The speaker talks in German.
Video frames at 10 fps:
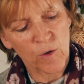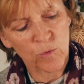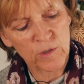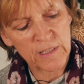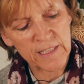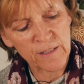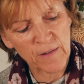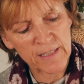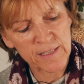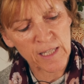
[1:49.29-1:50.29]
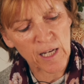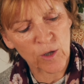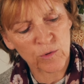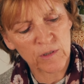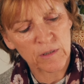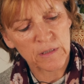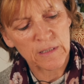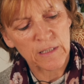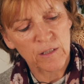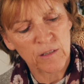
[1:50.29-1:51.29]
Und die weiße Haut,
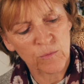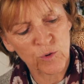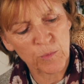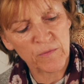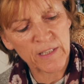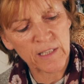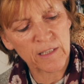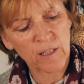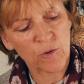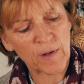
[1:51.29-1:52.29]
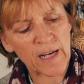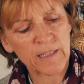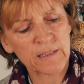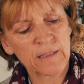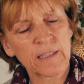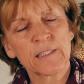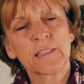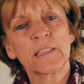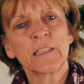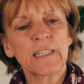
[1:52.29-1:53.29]
da muss man wirklich darauf achten,
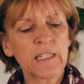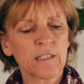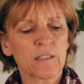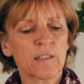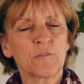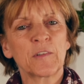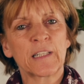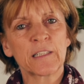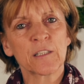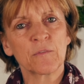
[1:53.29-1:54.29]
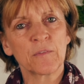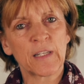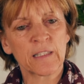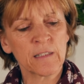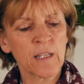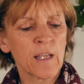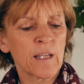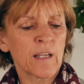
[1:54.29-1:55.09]
dass die nicht äh, verletzt werden